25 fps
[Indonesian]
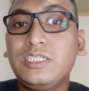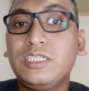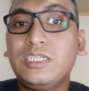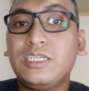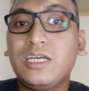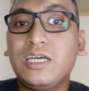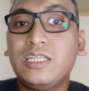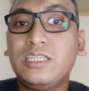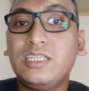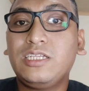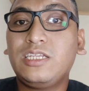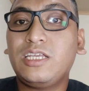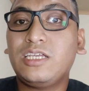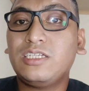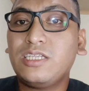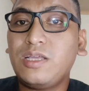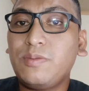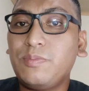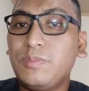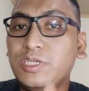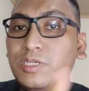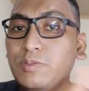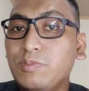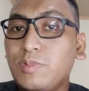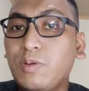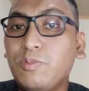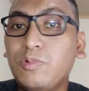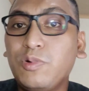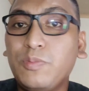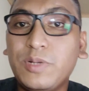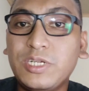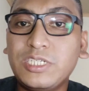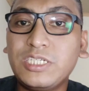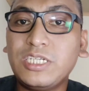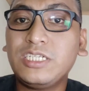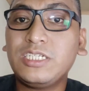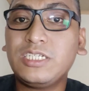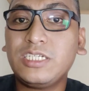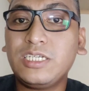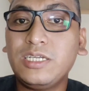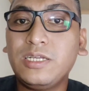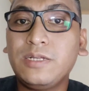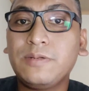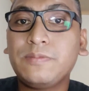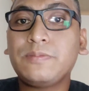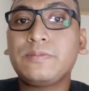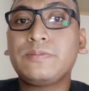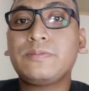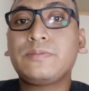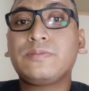baik jika tidak sampai 90% sih
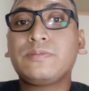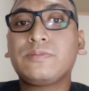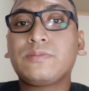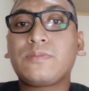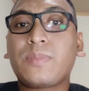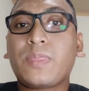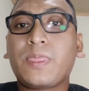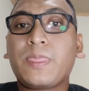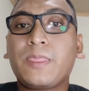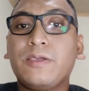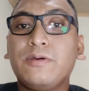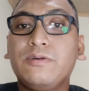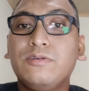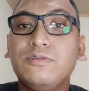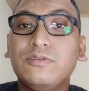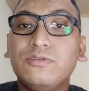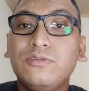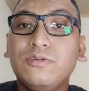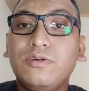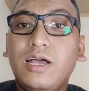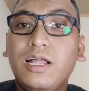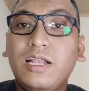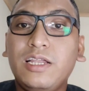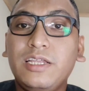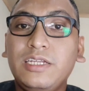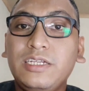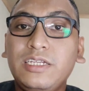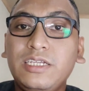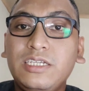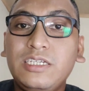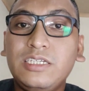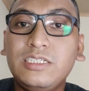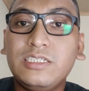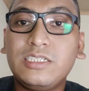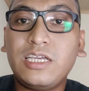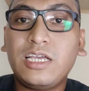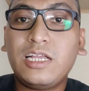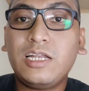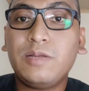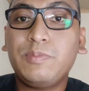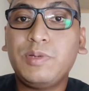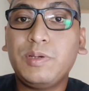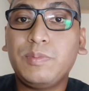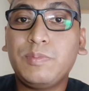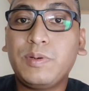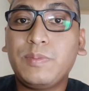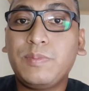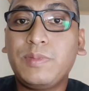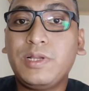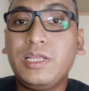untuk hal ini saya
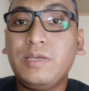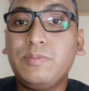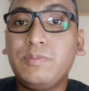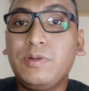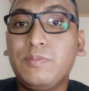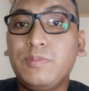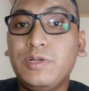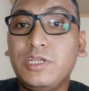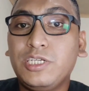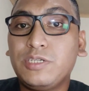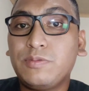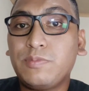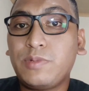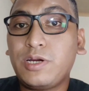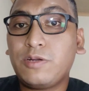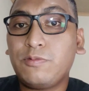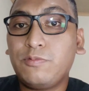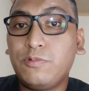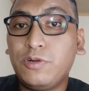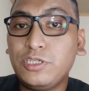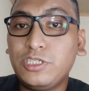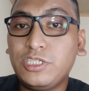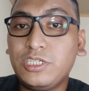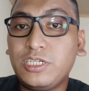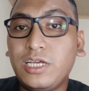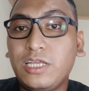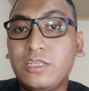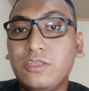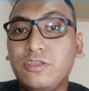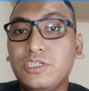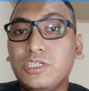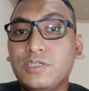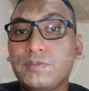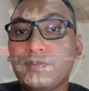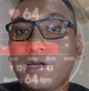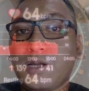lebih memilih membeli smartwatch atau